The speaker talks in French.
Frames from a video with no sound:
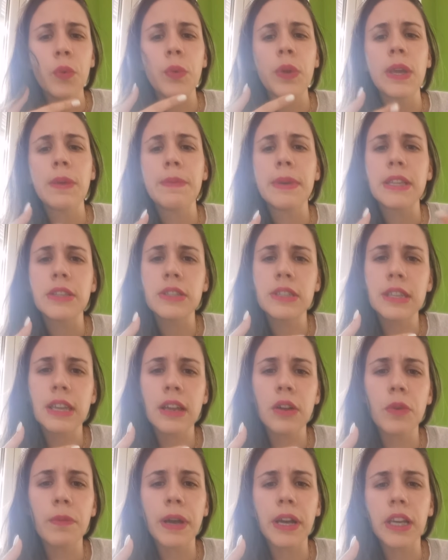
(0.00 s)
Oui, mais tu
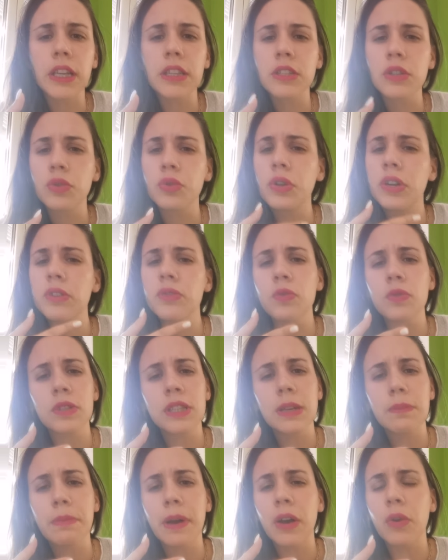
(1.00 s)
sais, le marketing de réseau
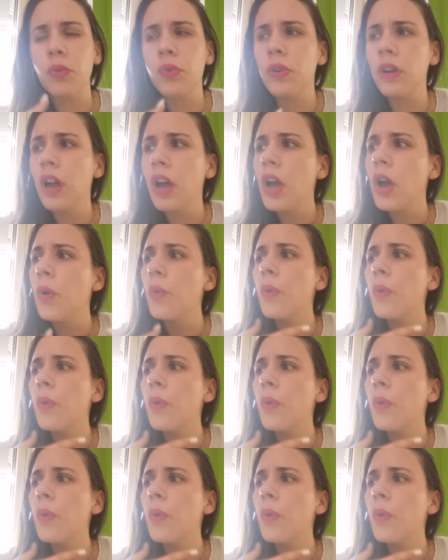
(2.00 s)
c'est pas cool.